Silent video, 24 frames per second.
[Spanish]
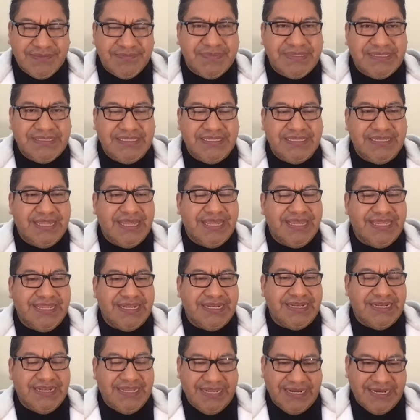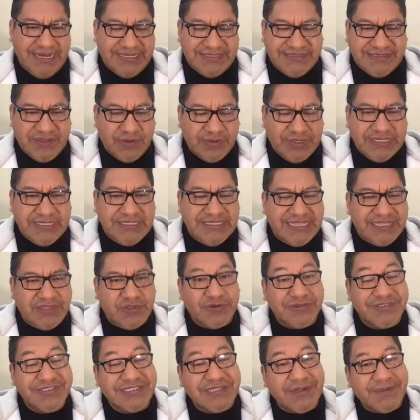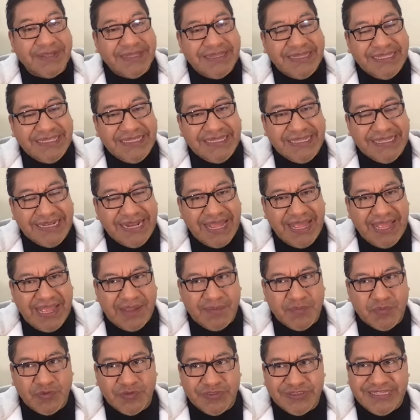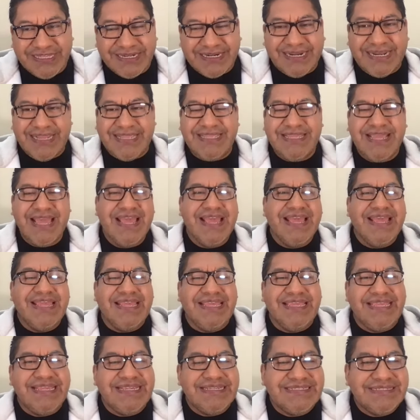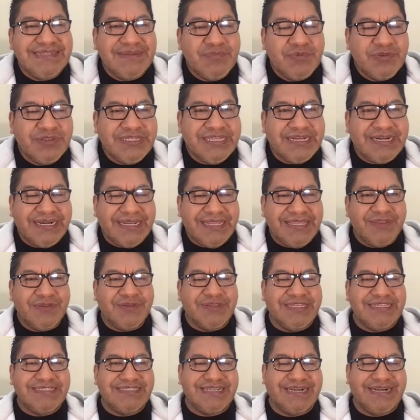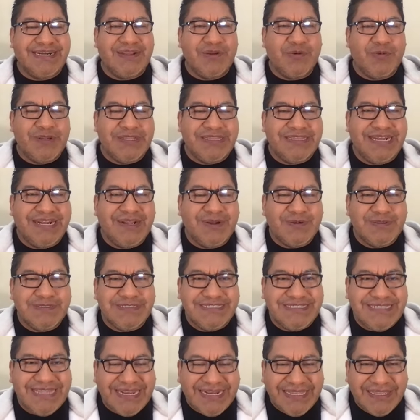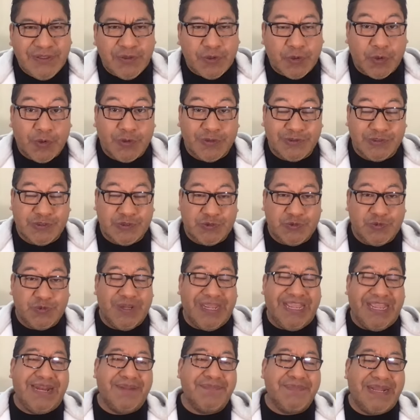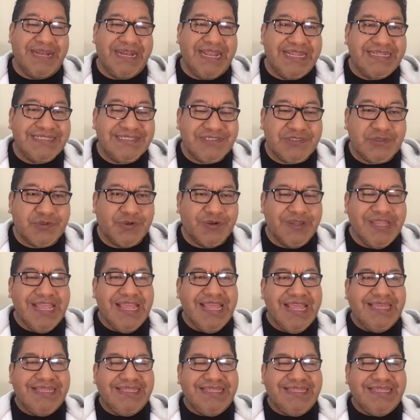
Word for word: sí metida en, esta obra de teatro, se van de gira a Monterrey. Y es en Monterrey donde se reencuentra con Sergio, con su hermanastro.